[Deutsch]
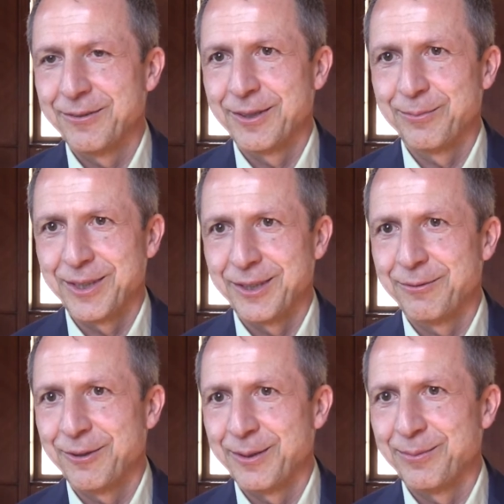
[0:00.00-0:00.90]
Wir haben ja
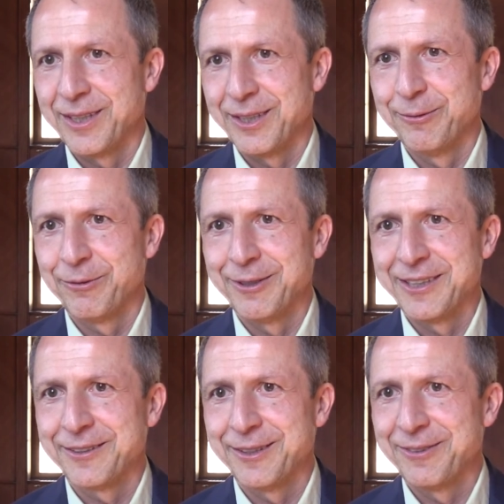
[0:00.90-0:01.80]
vor allem eine
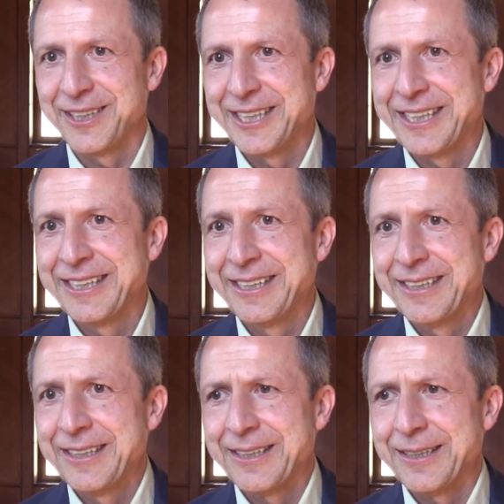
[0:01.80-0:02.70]
Influenza-Welle,
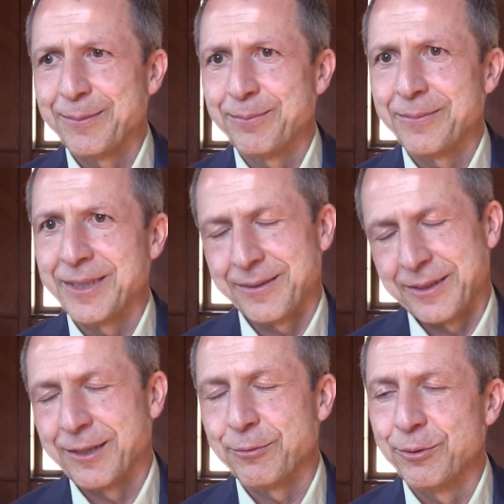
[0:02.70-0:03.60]
ähm, also
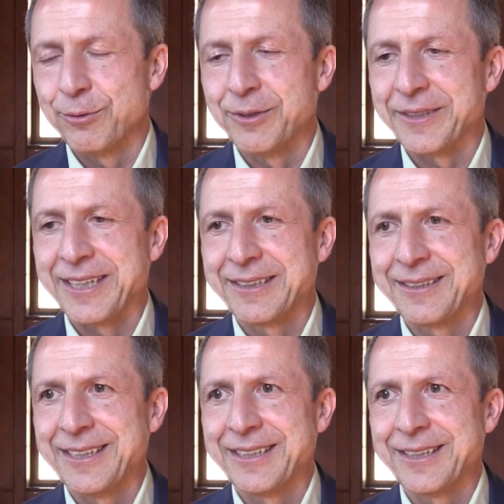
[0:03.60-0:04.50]
da rund
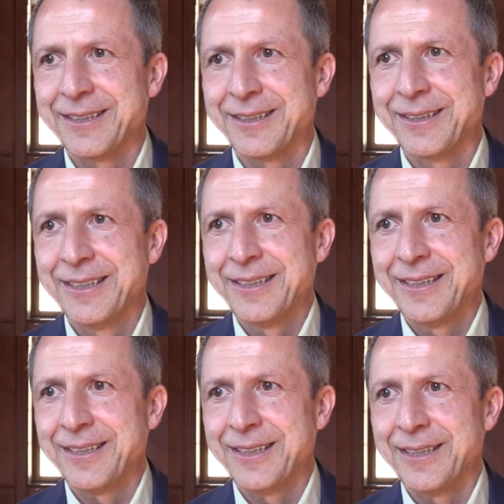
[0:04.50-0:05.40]
180
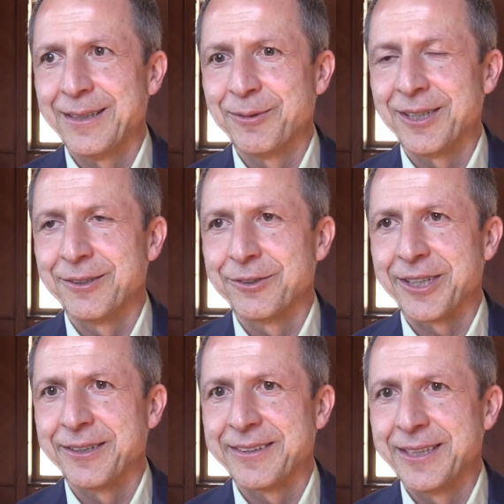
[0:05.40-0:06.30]
die im
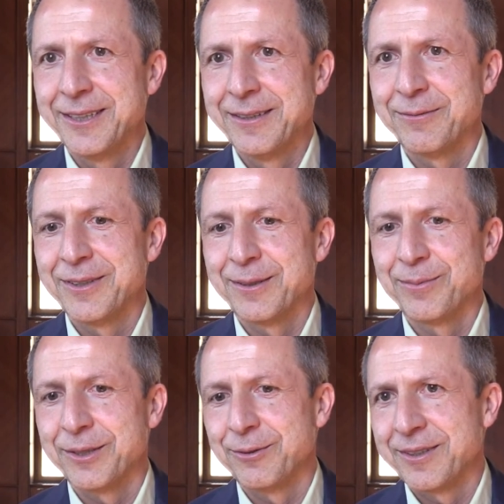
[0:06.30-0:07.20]
Krankenstand sind. Wir haben
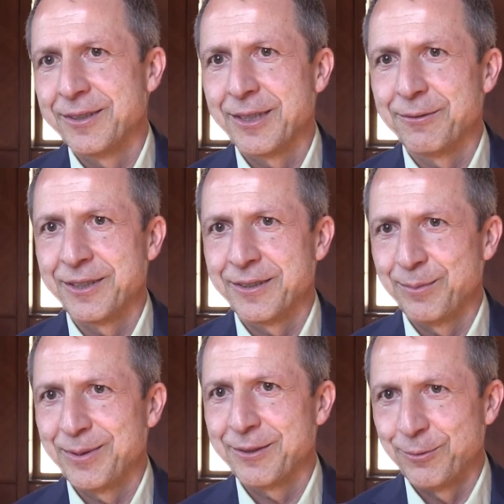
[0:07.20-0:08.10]
dann noch circa
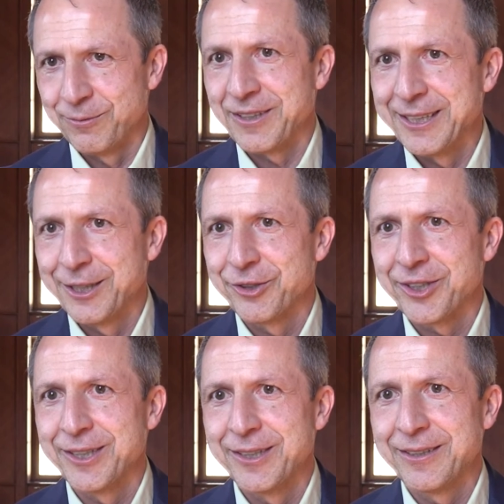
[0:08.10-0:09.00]
40 Personen
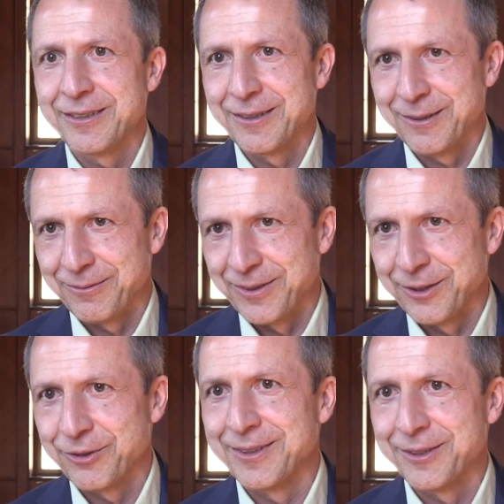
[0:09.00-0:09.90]
freigestellt äh,
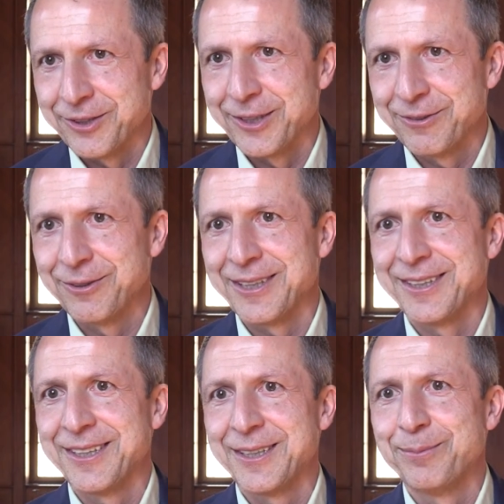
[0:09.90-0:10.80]
wegen Schwangerschaft und
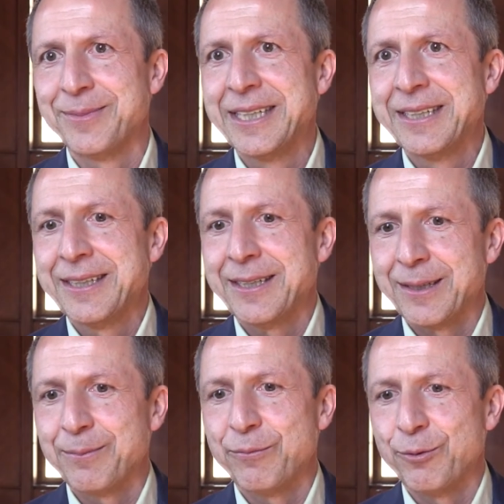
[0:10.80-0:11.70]
anderem,
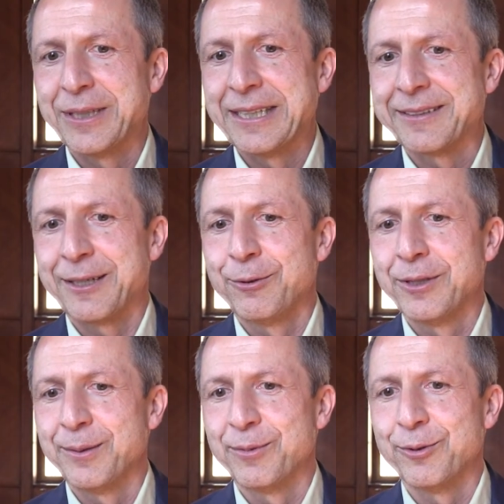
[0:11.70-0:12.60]
ähm, wo jetzt
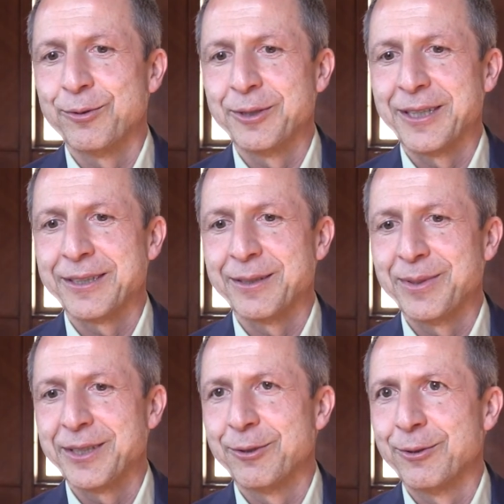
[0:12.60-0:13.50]
auch eben Corona dann
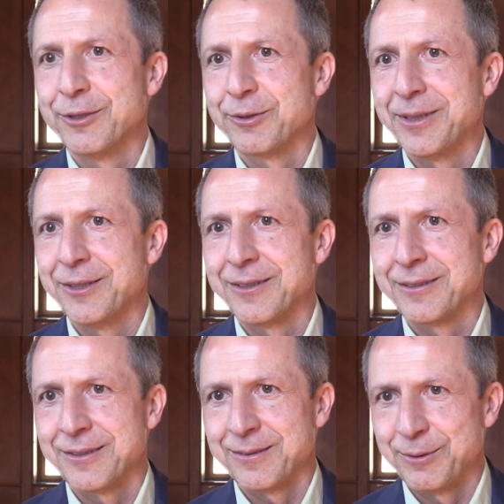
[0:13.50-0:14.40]
mit eine Rolle
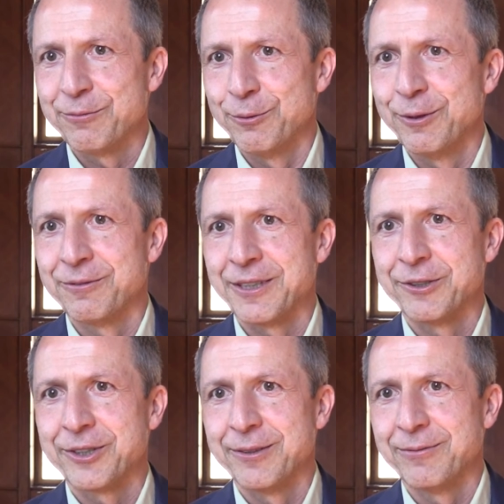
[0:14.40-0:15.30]
spielt, dass wir früher
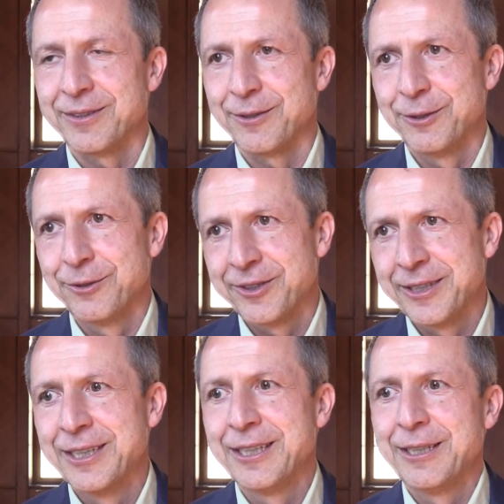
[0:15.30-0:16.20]
freistellen wie sonst.
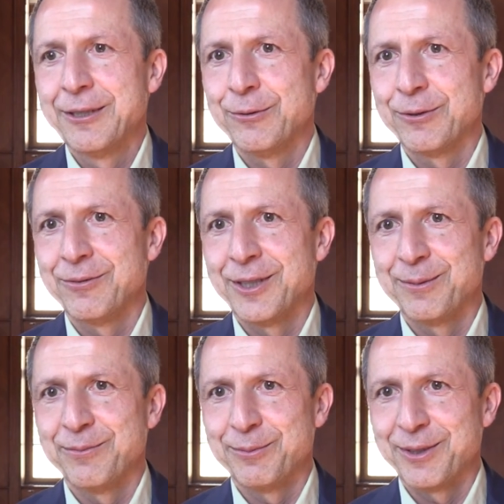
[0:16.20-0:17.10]
Und wir
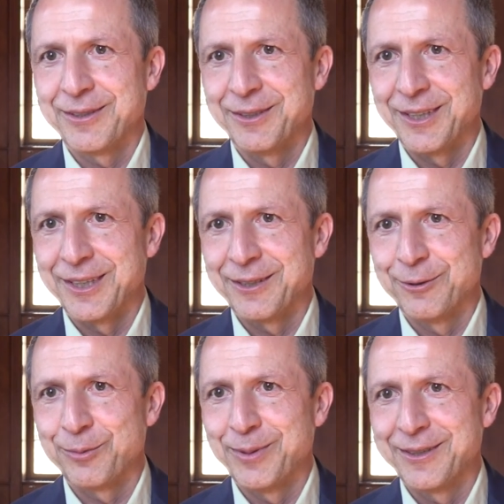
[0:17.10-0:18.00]
haben, wenn wir jetzt an die
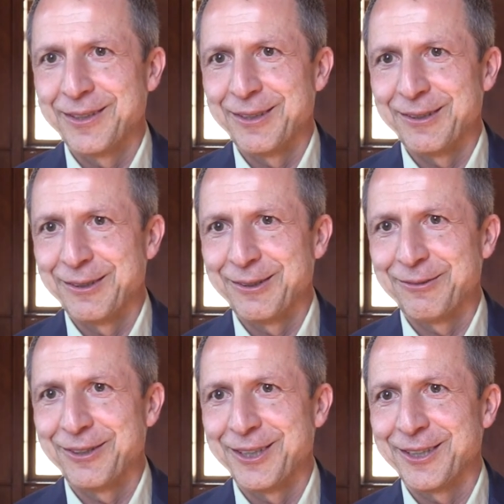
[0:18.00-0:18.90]
Rathausspitze äh,
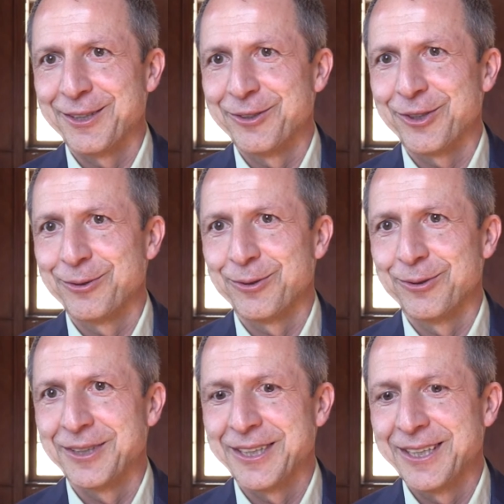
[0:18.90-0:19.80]
vielleicht ranschauen,
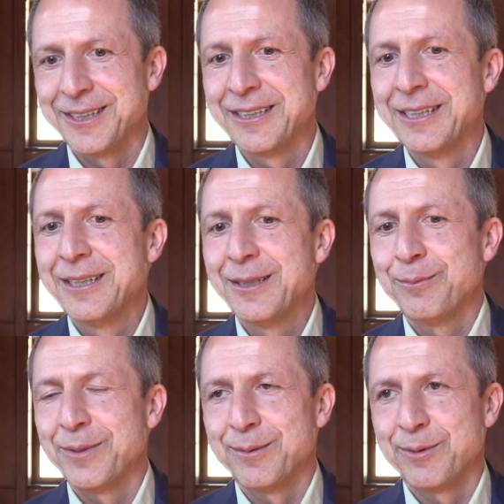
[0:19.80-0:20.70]
konkret,
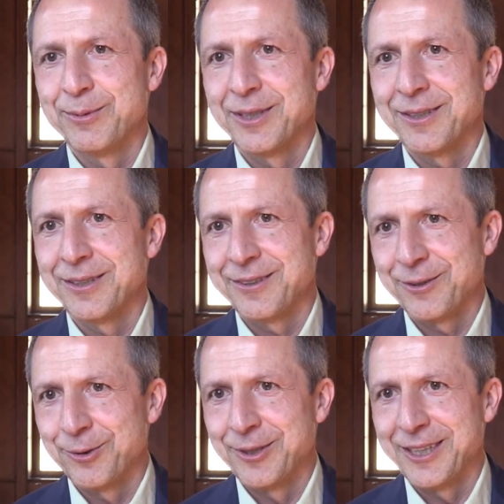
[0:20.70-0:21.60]
wir haben momentan, dass
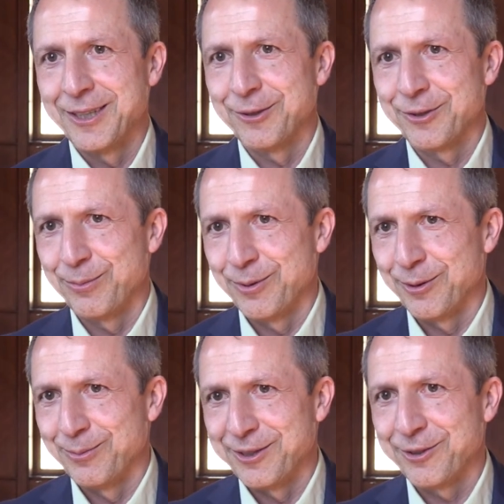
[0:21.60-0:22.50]
der Kollege Erste
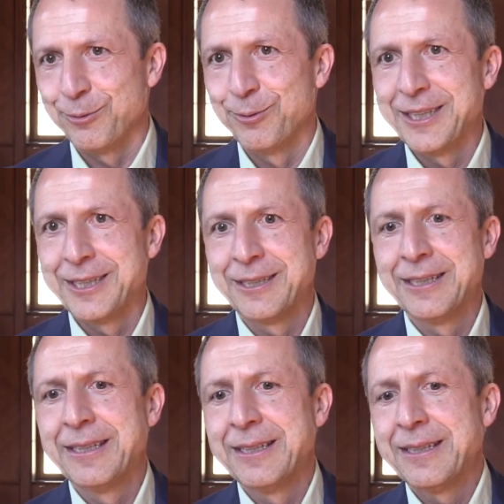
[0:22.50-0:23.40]
Bürgermeister Ulig
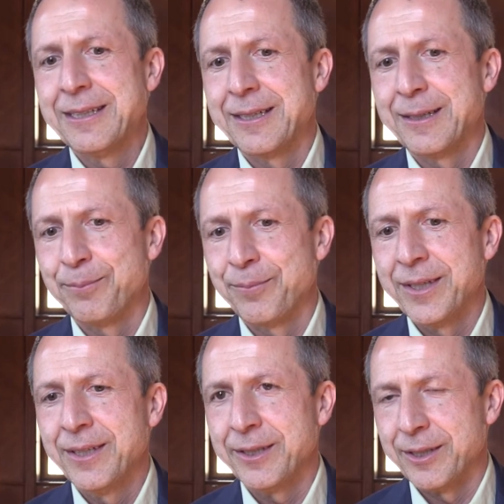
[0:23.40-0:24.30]
ähm,
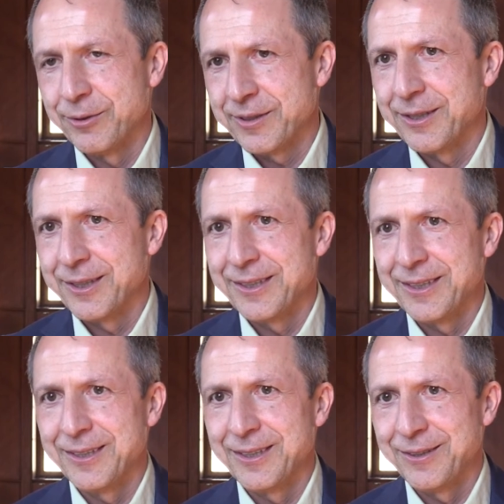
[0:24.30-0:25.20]
in
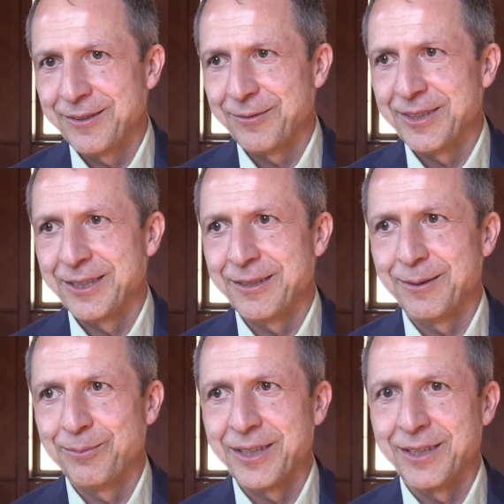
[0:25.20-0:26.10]
Hausquarantäne ist, weil
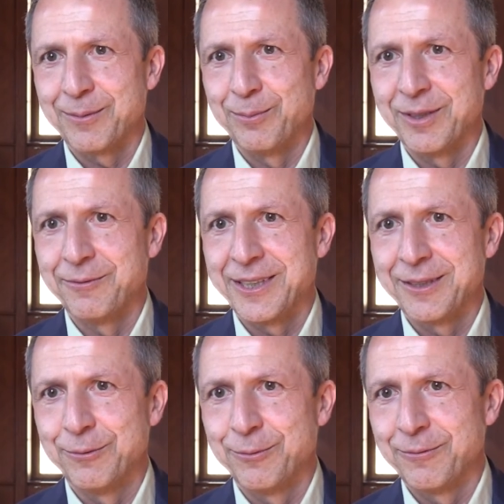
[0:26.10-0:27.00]
im direkten
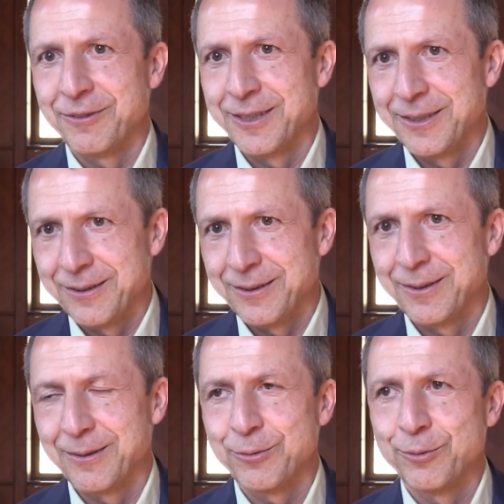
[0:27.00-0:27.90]
privaten Unfall
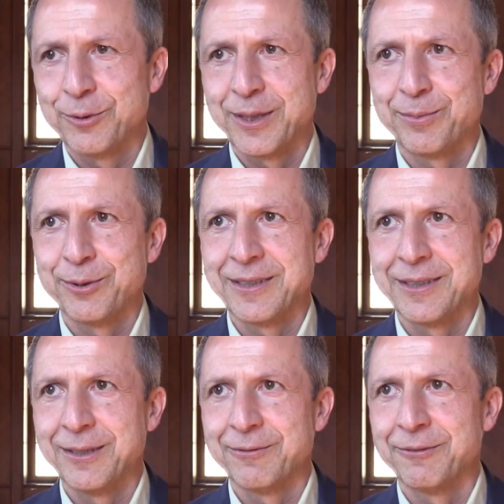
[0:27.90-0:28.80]
äh,
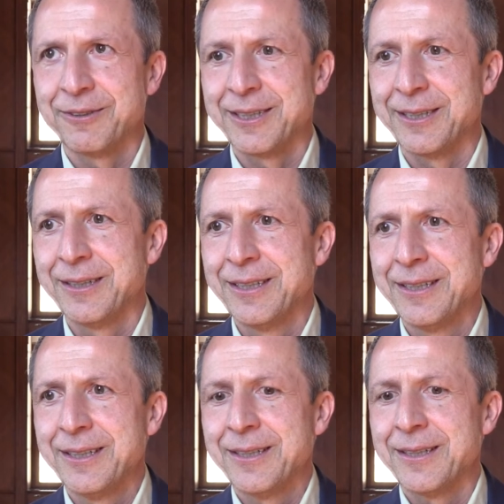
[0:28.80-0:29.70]
Corona-positiver Fall
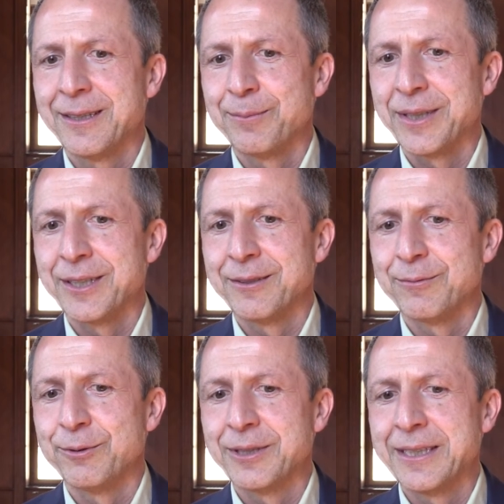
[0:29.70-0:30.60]
ähm,
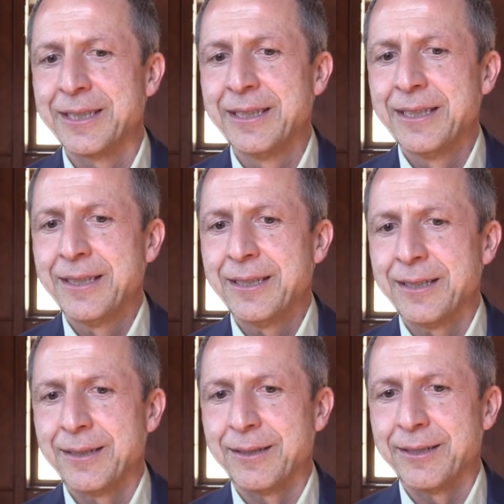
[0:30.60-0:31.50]
bekannt wurde. Äh,
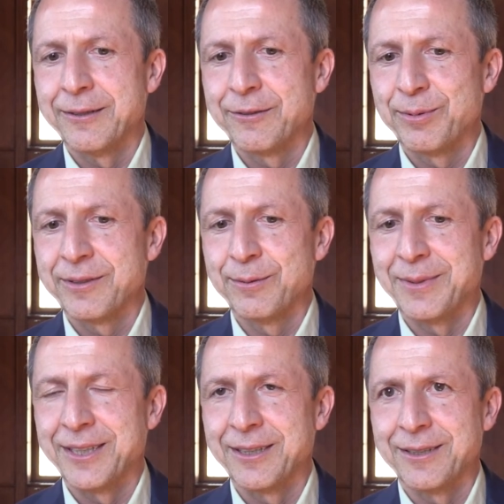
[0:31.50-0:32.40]
er ist bis zum
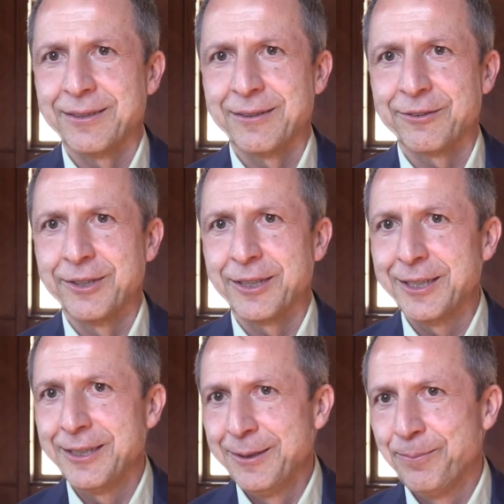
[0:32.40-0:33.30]

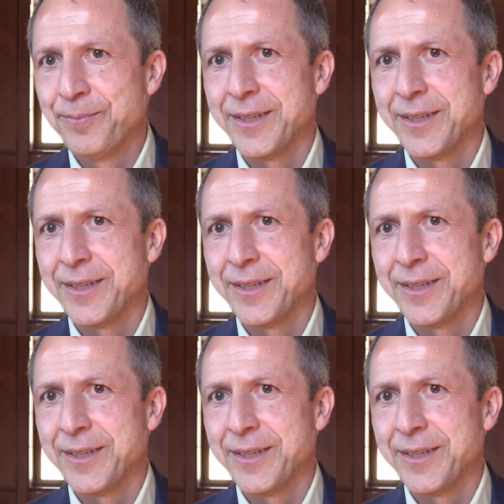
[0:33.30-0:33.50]
31.03.